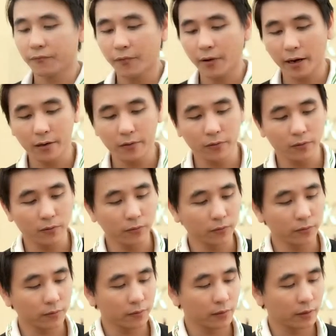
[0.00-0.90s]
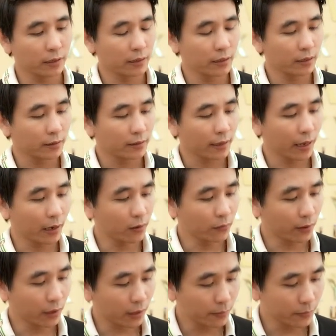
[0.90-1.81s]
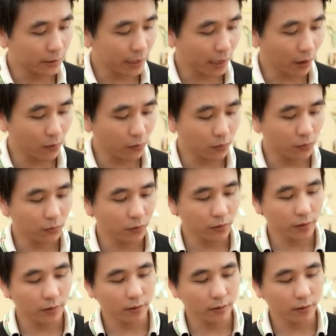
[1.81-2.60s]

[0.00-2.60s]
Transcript: thay luôn phần gốm sau,